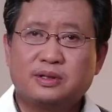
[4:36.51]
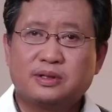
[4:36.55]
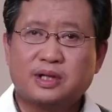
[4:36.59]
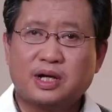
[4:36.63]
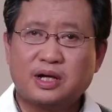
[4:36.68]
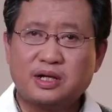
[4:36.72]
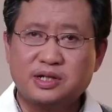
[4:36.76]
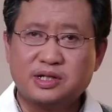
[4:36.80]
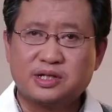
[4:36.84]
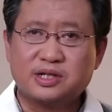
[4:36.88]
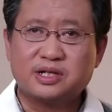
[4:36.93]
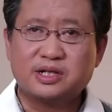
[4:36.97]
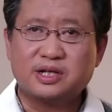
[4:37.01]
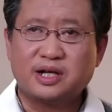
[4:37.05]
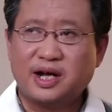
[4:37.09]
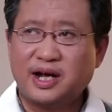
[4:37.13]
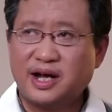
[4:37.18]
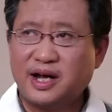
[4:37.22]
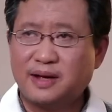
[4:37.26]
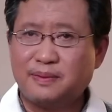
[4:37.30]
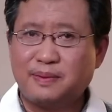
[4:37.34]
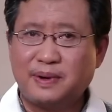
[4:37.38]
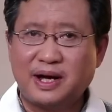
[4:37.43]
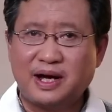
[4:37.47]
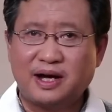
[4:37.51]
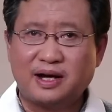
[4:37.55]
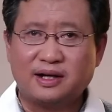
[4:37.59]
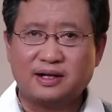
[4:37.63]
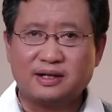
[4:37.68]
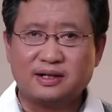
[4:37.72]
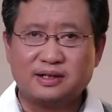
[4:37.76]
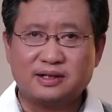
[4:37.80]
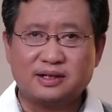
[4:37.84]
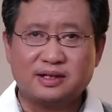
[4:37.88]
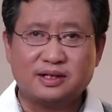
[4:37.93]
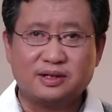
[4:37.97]
当时是害
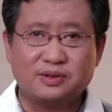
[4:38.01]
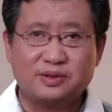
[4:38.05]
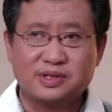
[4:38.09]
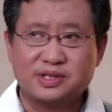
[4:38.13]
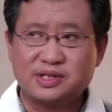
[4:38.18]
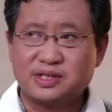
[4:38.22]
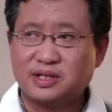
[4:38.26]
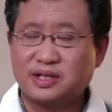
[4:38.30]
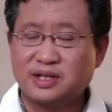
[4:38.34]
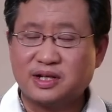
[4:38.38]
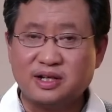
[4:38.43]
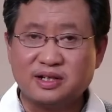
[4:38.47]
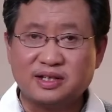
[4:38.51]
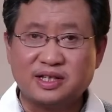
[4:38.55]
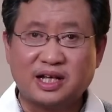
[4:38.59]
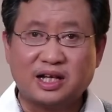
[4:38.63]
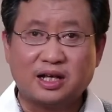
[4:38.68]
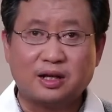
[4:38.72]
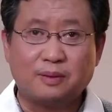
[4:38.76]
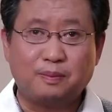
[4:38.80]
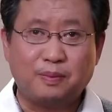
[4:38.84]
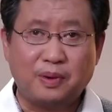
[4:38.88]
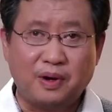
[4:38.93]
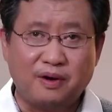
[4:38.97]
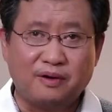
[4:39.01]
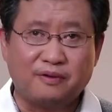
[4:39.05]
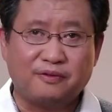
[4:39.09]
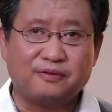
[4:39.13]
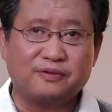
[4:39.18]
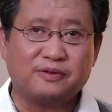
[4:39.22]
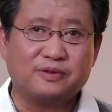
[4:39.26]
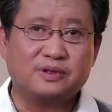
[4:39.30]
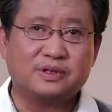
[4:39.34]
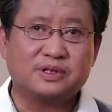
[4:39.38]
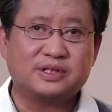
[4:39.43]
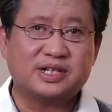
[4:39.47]
怕俄罗斯更大的报
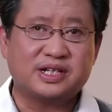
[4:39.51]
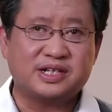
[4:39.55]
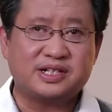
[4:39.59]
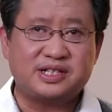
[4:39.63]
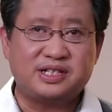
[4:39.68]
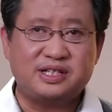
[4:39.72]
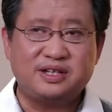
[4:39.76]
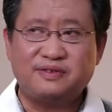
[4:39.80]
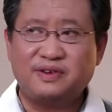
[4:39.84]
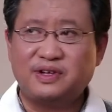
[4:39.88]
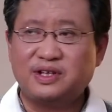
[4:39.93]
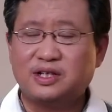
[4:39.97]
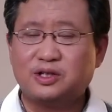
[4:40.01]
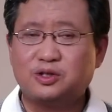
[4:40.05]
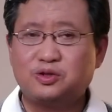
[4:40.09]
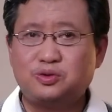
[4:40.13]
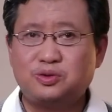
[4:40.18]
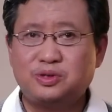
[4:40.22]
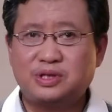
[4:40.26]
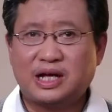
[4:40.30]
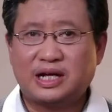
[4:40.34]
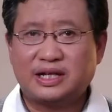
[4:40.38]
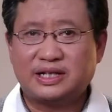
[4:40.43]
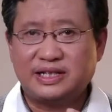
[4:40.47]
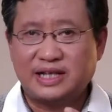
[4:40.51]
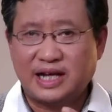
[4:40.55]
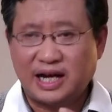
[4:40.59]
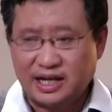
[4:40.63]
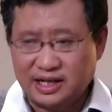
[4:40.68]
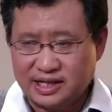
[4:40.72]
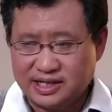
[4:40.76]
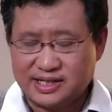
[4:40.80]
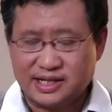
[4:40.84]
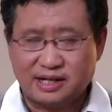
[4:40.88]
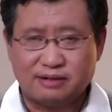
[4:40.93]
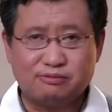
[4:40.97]
复。在西方的巨大压
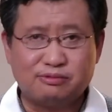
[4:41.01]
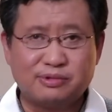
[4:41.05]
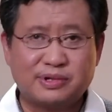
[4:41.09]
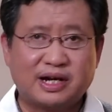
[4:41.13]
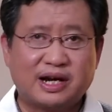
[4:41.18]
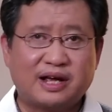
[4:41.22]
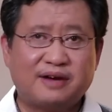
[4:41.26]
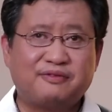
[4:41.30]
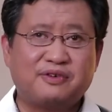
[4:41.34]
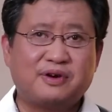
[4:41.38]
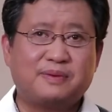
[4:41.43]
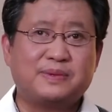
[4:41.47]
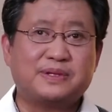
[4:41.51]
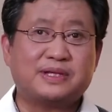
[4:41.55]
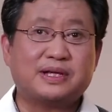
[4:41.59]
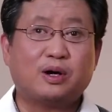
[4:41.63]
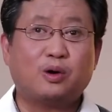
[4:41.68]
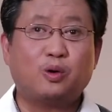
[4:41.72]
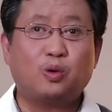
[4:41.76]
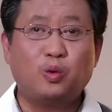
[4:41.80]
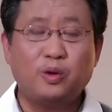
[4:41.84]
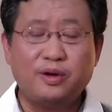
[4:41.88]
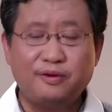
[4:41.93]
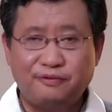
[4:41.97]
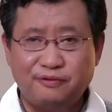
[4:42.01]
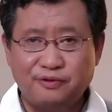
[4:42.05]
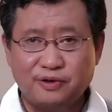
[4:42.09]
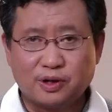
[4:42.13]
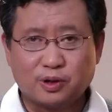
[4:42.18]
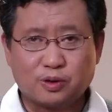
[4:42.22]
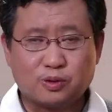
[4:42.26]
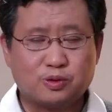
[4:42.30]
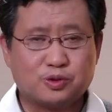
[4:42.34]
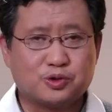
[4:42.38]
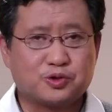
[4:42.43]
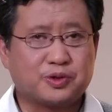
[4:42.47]
力下，乌克兰方面才恢复了
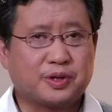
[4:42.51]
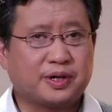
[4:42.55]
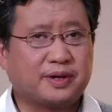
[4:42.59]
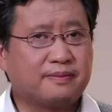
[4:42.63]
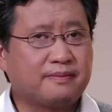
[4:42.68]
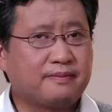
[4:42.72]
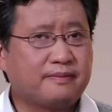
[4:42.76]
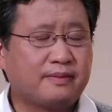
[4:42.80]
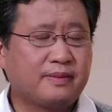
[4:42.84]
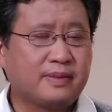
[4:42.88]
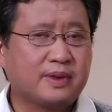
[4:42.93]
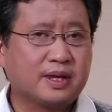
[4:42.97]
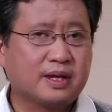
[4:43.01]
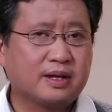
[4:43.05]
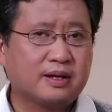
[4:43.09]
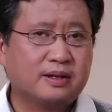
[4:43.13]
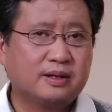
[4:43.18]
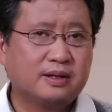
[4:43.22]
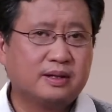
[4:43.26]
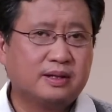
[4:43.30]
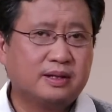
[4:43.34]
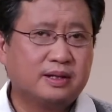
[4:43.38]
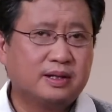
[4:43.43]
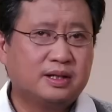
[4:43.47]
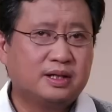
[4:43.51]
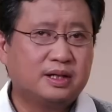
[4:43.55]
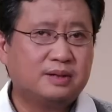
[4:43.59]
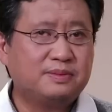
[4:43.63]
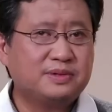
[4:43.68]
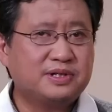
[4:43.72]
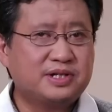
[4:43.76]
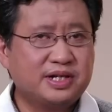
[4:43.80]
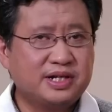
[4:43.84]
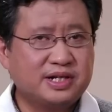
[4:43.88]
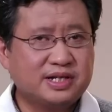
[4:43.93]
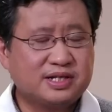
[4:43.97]
供水。那
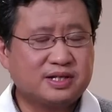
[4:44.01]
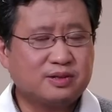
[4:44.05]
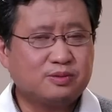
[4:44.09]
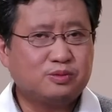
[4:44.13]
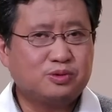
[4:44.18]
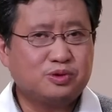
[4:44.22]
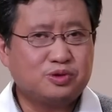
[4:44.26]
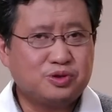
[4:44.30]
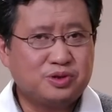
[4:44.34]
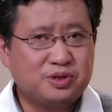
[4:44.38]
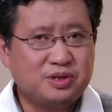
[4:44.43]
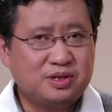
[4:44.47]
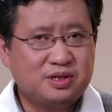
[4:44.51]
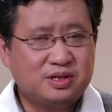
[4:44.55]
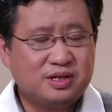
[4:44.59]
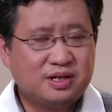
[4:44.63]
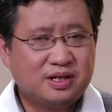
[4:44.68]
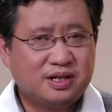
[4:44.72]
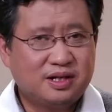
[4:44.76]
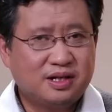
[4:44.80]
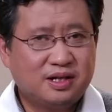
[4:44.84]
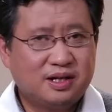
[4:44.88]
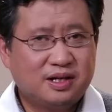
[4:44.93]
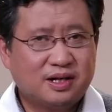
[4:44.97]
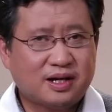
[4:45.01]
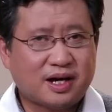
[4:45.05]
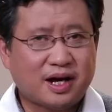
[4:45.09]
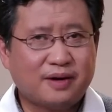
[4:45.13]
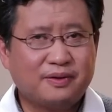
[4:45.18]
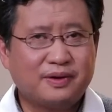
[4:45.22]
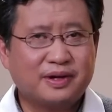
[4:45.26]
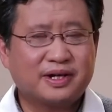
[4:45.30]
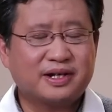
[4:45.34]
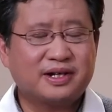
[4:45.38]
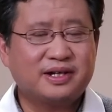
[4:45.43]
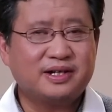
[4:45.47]
么这一次，乌军还
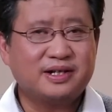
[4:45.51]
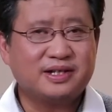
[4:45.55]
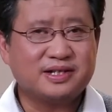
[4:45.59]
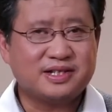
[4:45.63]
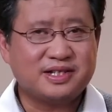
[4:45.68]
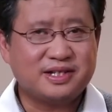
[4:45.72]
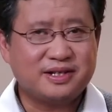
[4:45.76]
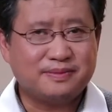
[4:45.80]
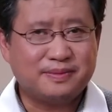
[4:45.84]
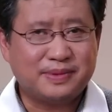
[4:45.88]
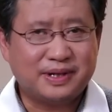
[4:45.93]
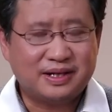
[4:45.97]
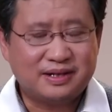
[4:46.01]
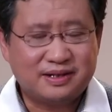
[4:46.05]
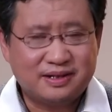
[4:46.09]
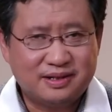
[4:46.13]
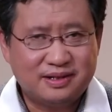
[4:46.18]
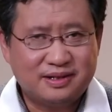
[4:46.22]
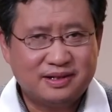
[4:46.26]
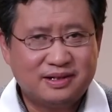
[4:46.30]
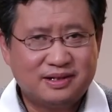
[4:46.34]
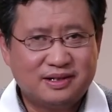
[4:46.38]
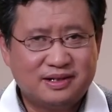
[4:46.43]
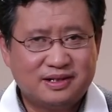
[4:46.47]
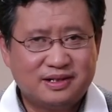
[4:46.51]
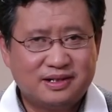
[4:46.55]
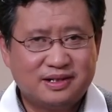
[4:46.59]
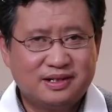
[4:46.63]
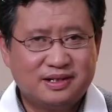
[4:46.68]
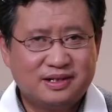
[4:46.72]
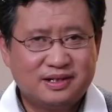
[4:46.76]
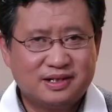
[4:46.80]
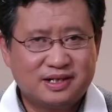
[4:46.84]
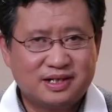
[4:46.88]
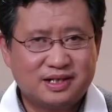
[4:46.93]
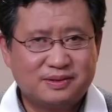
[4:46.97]
会客气吗？
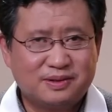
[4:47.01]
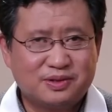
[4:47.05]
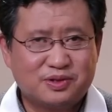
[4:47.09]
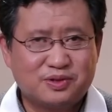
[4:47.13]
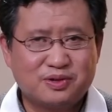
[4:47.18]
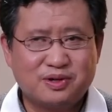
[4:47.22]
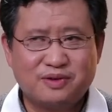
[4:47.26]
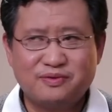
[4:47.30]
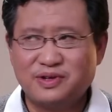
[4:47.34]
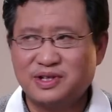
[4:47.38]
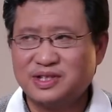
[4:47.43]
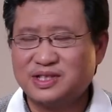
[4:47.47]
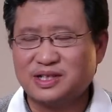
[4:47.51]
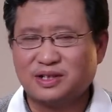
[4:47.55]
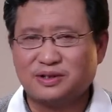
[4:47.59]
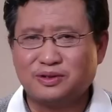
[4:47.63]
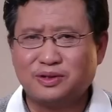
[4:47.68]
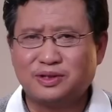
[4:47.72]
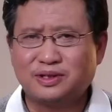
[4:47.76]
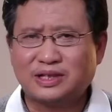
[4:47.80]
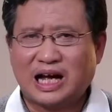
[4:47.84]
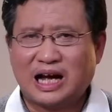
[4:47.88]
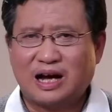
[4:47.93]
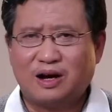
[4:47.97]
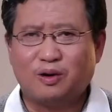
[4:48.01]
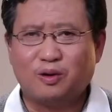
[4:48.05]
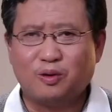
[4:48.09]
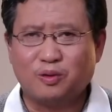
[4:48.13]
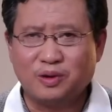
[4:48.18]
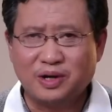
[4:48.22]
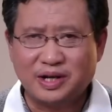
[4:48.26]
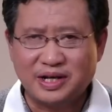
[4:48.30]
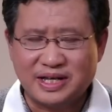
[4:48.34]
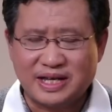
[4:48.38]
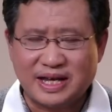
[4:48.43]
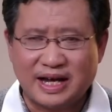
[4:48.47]
是不是双方早就打
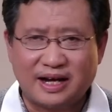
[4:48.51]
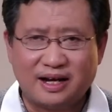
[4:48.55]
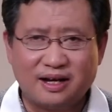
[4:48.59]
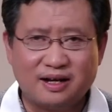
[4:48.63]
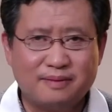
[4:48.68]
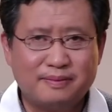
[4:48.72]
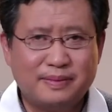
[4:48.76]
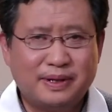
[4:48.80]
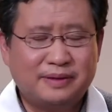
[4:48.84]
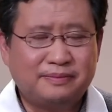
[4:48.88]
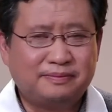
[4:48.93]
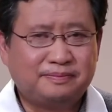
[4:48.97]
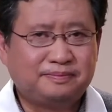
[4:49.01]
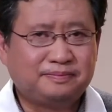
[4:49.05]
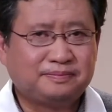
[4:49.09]
红了眼了嘛？